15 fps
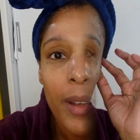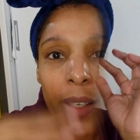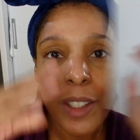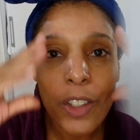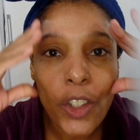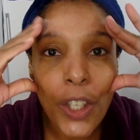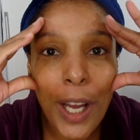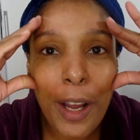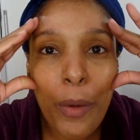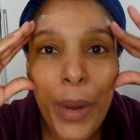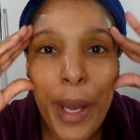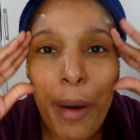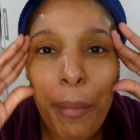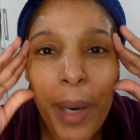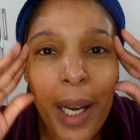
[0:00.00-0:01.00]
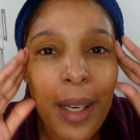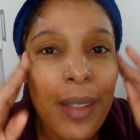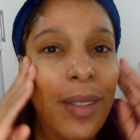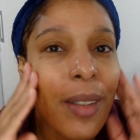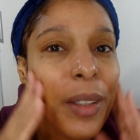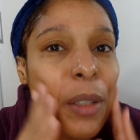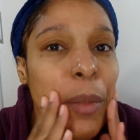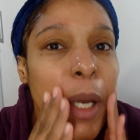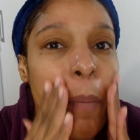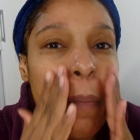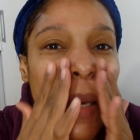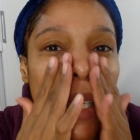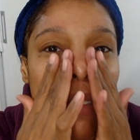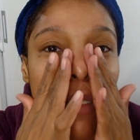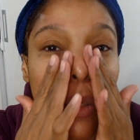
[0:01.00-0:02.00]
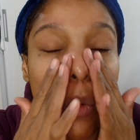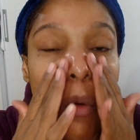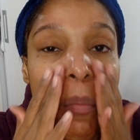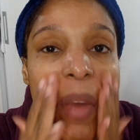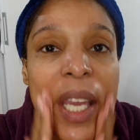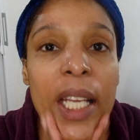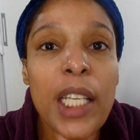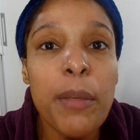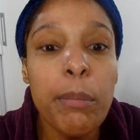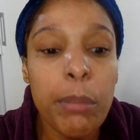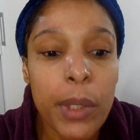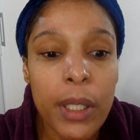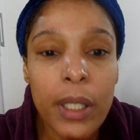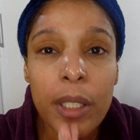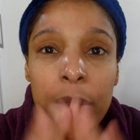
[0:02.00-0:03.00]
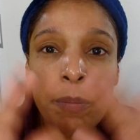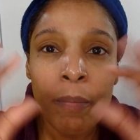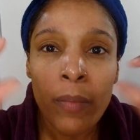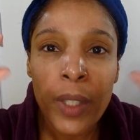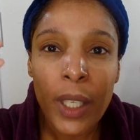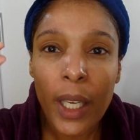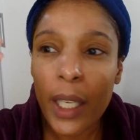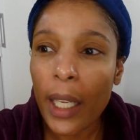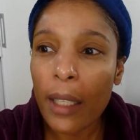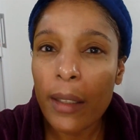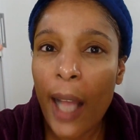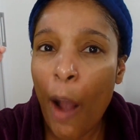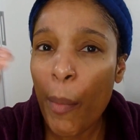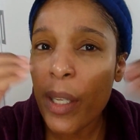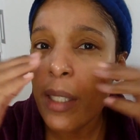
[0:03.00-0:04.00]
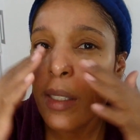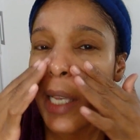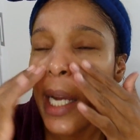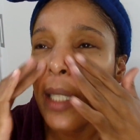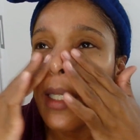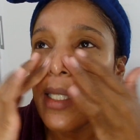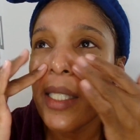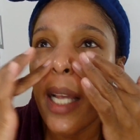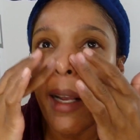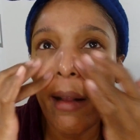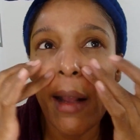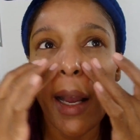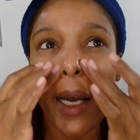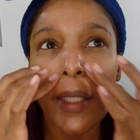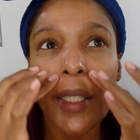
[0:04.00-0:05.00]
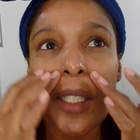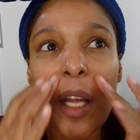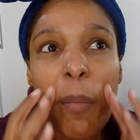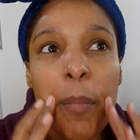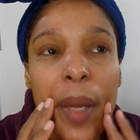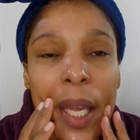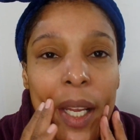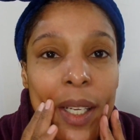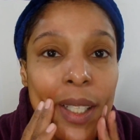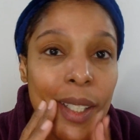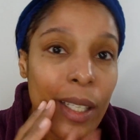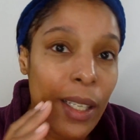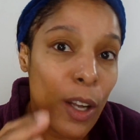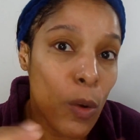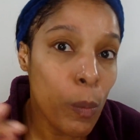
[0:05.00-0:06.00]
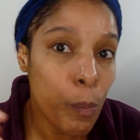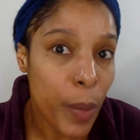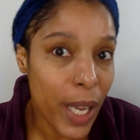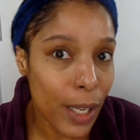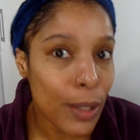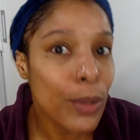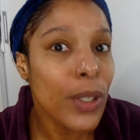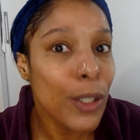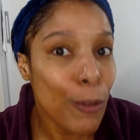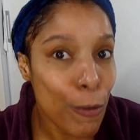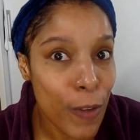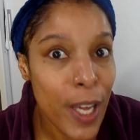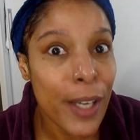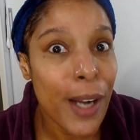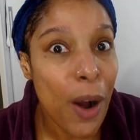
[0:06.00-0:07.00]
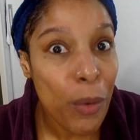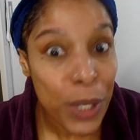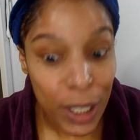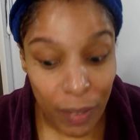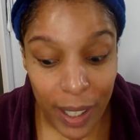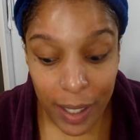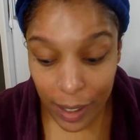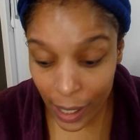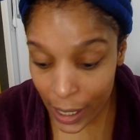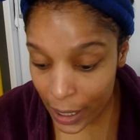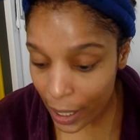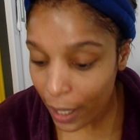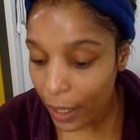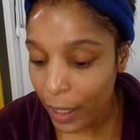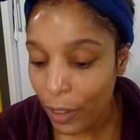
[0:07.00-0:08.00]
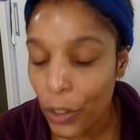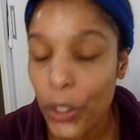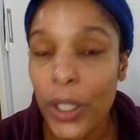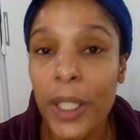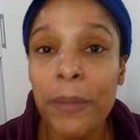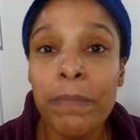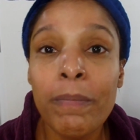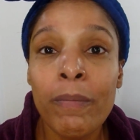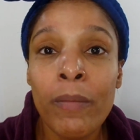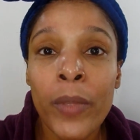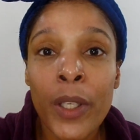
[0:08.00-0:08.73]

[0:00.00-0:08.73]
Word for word: Enxaguei a máscara, minha pele ficou bem limpinha ela dá uma certa secada na pele. Eu penso que no verão isso vai ser excelente, né?